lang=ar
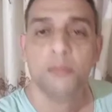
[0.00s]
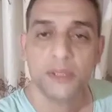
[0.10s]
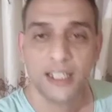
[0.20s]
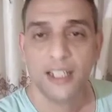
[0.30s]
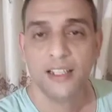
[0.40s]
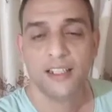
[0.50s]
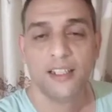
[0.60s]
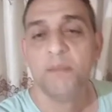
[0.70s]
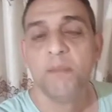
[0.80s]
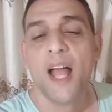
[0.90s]
مساء
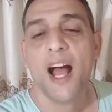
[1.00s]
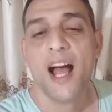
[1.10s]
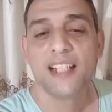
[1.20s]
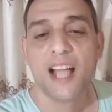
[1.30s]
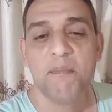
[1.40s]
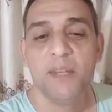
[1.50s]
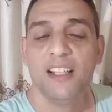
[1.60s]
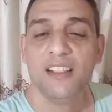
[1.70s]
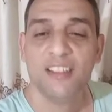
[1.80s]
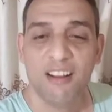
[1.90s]
الخير
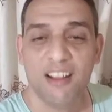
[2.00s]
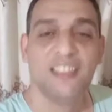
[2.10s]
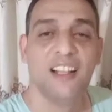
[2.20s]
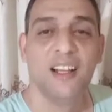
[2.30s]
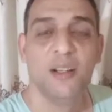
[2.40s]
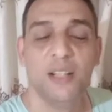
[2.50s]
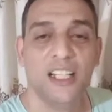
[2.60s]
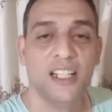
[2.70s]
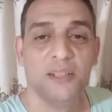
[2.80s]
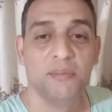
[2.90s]
هنكمل النهاردة معادنا
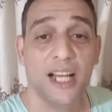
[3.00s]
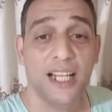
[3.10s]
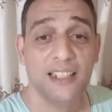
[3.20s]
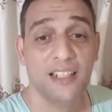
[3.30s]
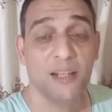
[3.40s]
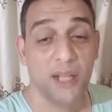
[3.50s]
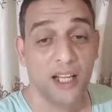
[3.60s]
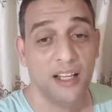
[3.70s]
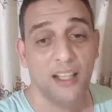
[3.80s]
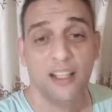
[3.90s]
آه، ميعادنا
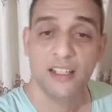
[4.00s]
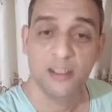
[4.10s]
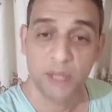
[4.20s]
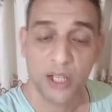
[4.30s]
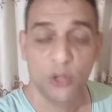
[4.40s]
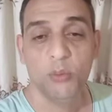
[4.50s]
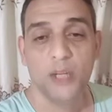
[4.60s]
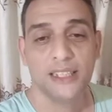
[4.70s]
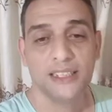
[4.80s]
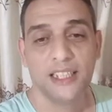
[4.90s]
مع آه، معلومة
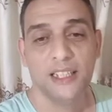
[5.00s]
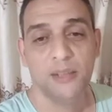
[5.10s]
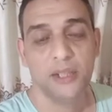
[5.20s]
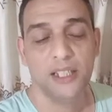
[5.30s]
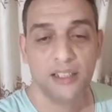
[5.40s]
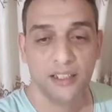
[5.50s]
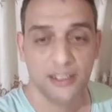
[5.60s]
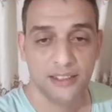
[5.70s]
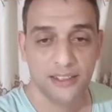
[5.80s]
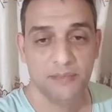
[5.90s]
على السريع
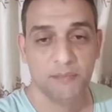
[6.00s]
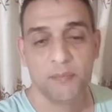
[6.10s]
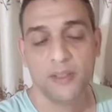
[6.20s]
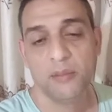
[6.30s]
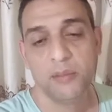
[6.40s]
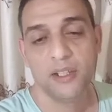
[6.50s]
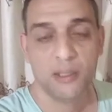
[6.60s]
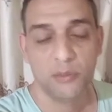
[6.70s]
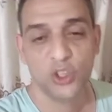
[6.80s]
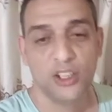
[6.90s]
بالإنجليزي
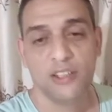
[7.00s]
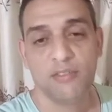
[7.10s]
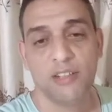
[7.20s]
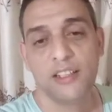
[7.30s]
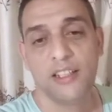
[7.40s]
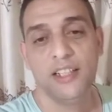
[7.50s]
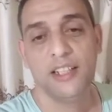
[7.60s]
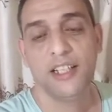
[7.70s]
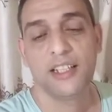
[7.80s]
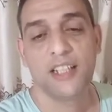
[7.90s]
البرنامج اللي اتفقنا إن
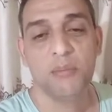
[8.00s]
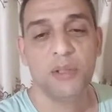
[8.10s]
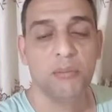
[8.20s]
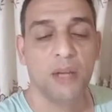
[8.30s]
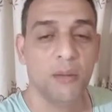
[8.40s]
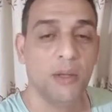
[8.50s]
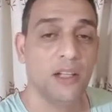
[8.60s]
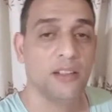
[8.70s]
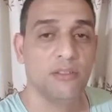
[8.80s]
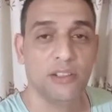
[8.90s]
احنا هنكمل مع
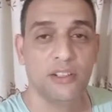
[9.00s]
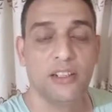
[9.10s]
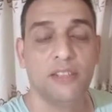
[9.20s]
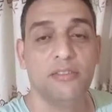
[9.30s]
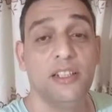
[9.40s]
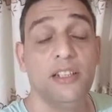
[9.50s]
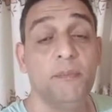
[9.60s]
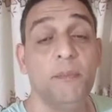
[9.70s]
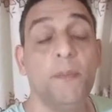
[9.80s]
بعض الفترة دي فيه